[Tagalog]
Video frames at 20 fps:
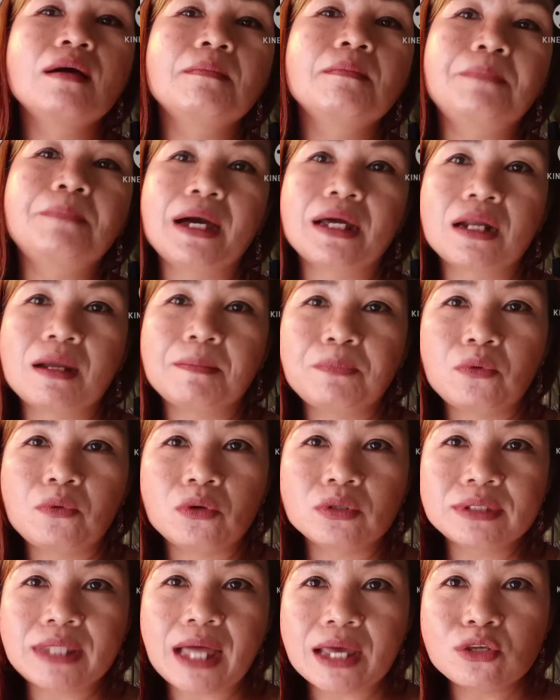para
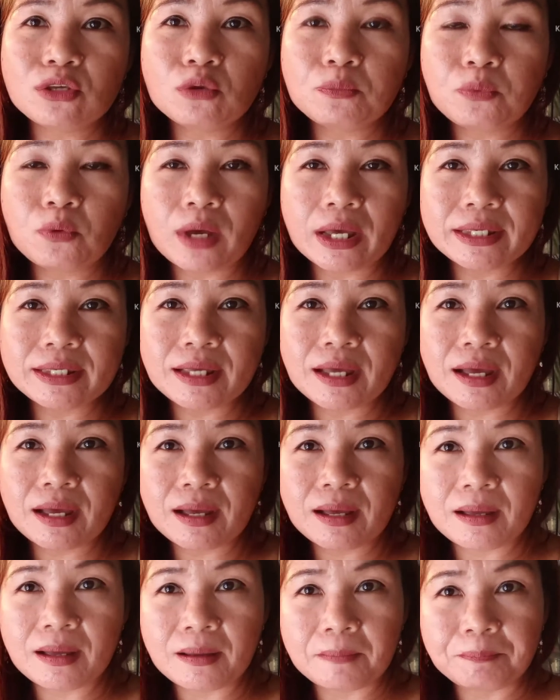po tayo po ay
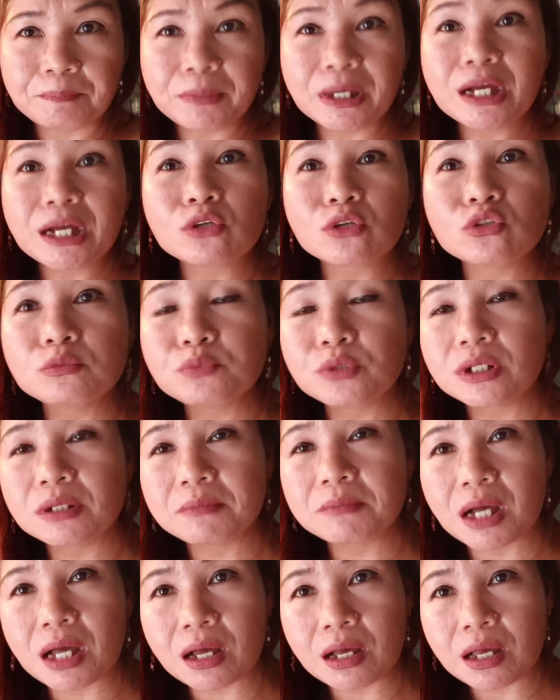uh, magkaroon po ng
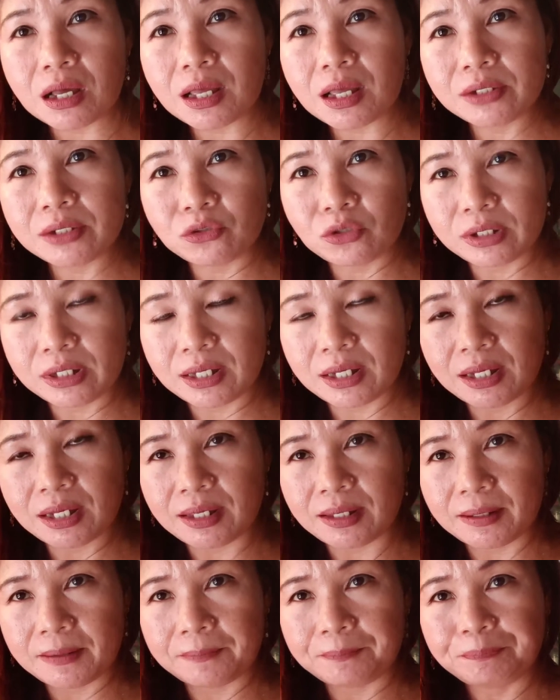mga ano ng
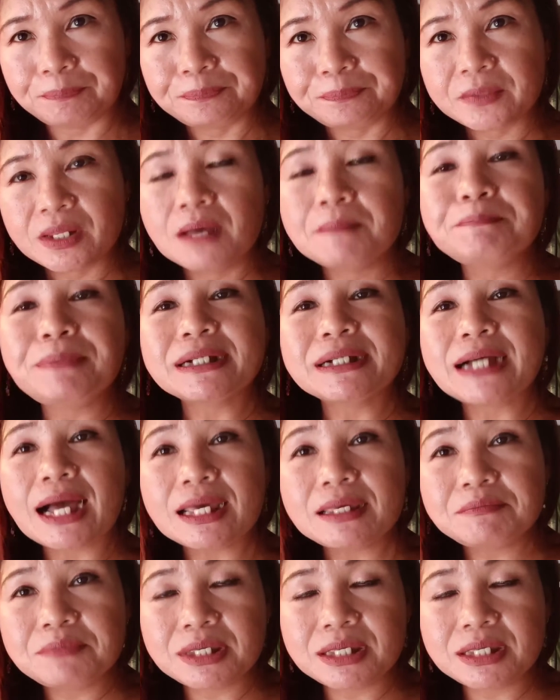uh,
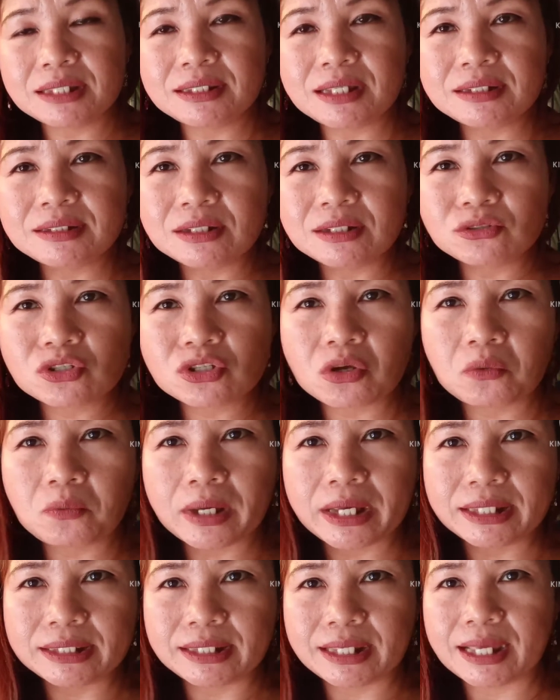pagkakaibigan din dito sa
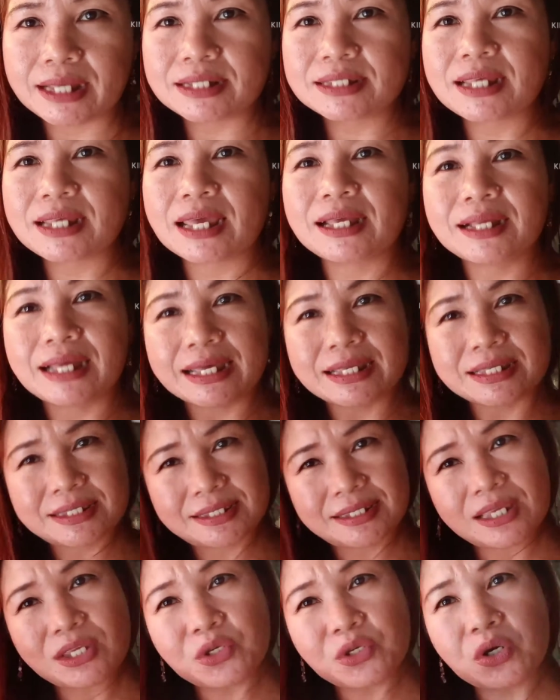YDM side guys.
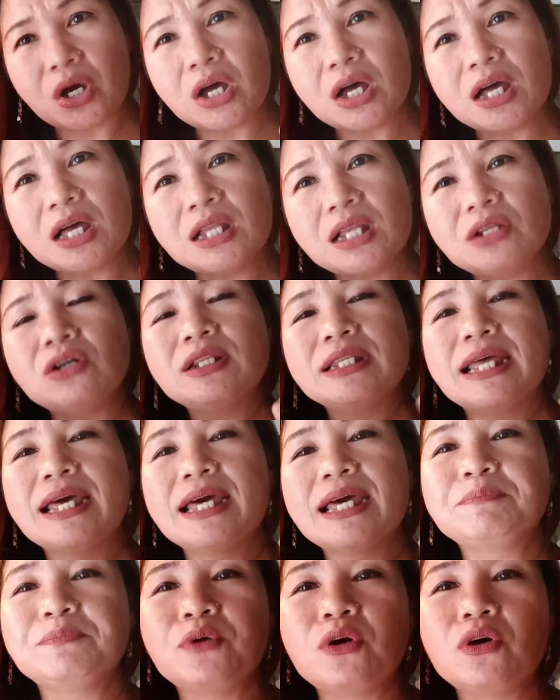See you all
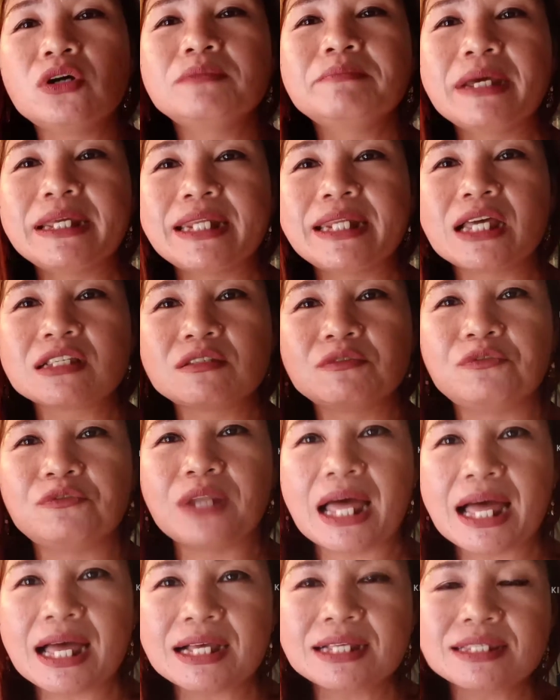ulit po on my next
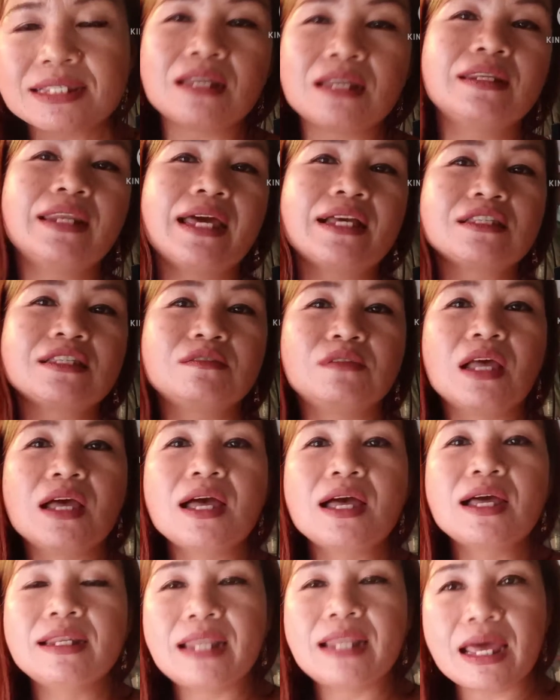vlogs and next
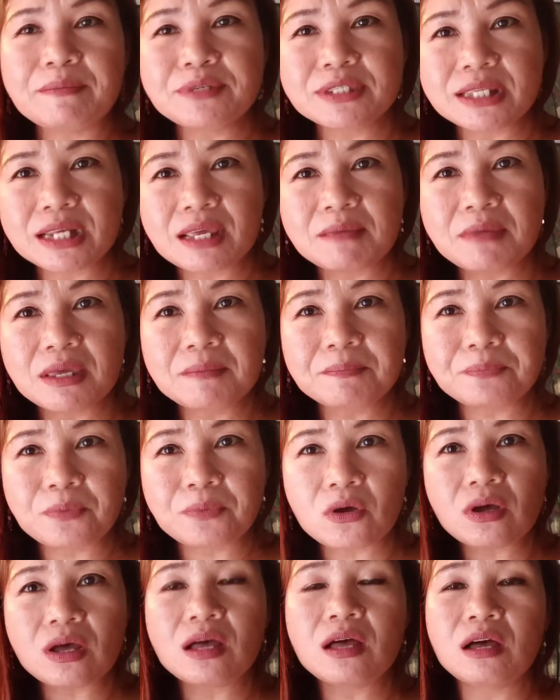live streaming
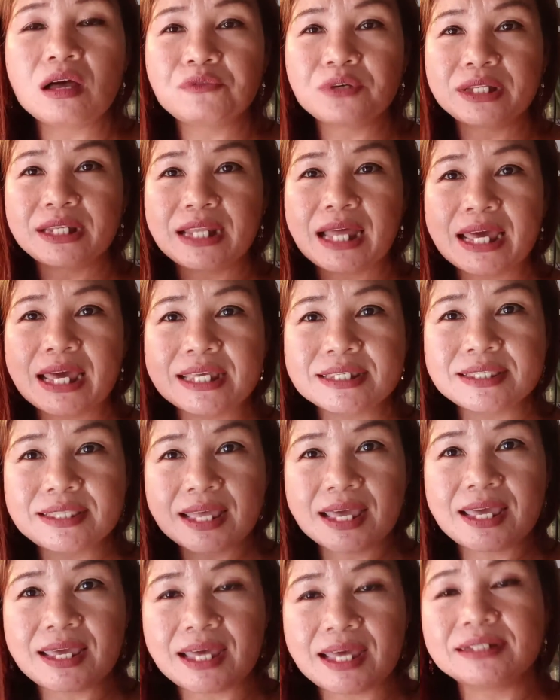po. Have a nice
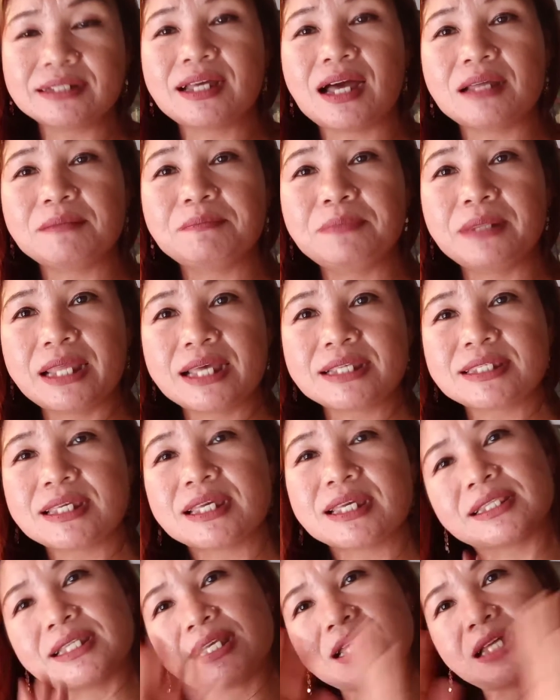day and God bless.
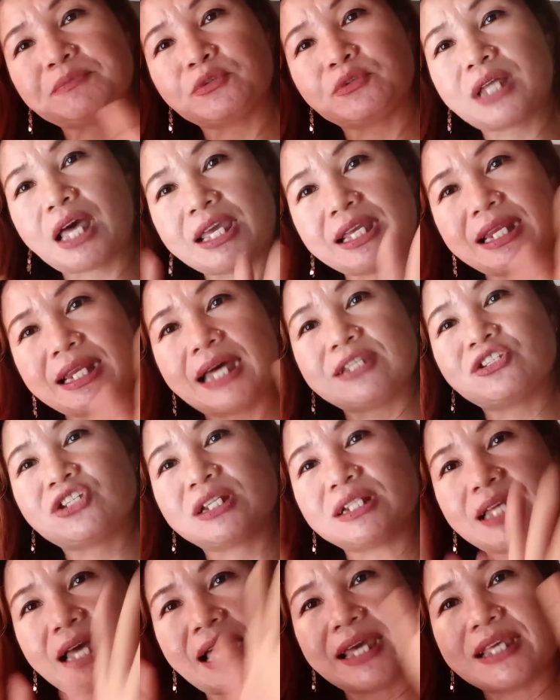Ingat-ingat po tayong lahat
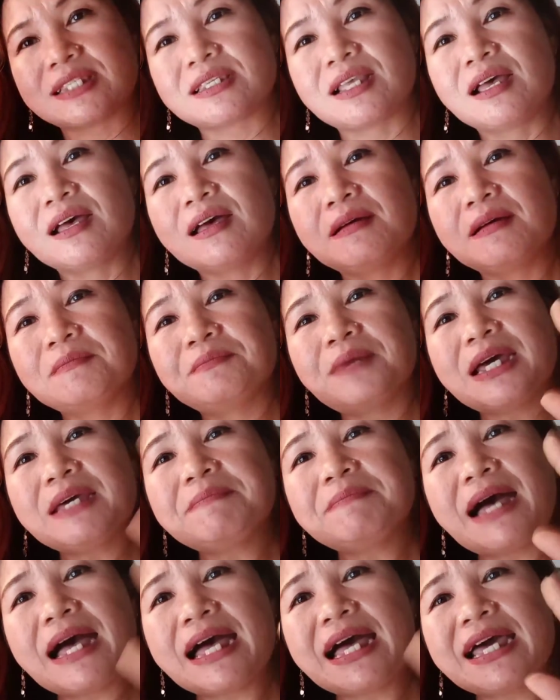dyan guys.
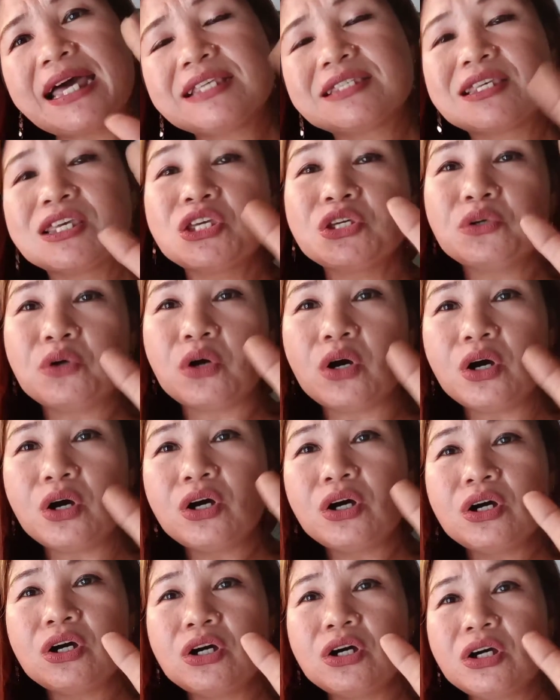Bye-bye. See you
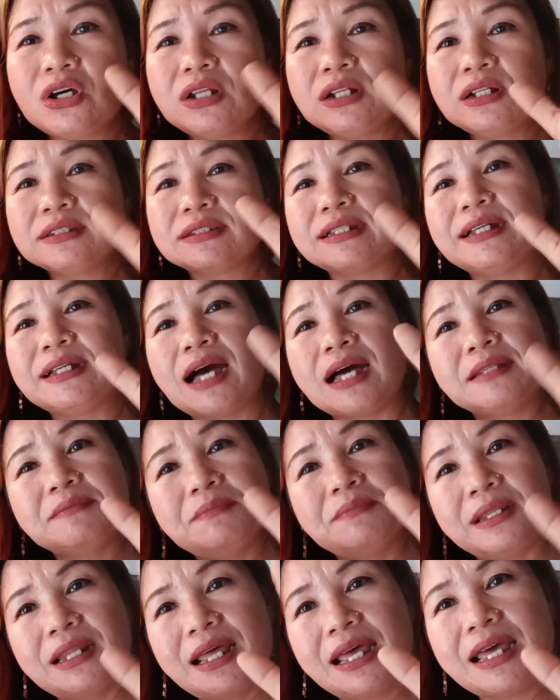all. God
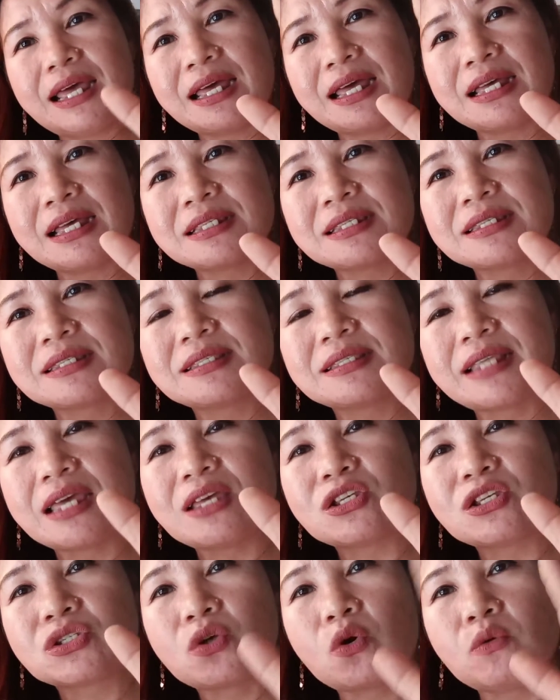bless.
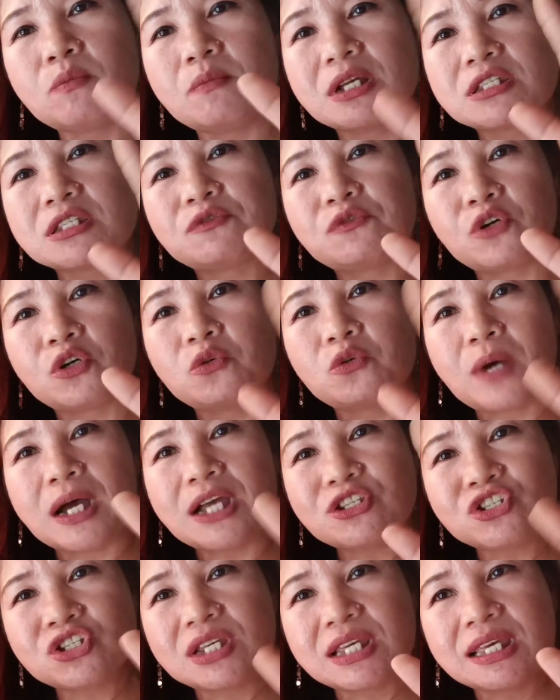Thank you so much for
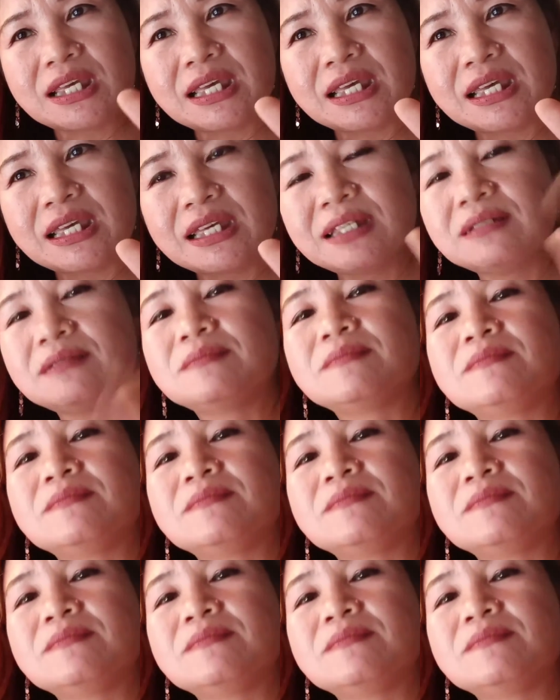watching.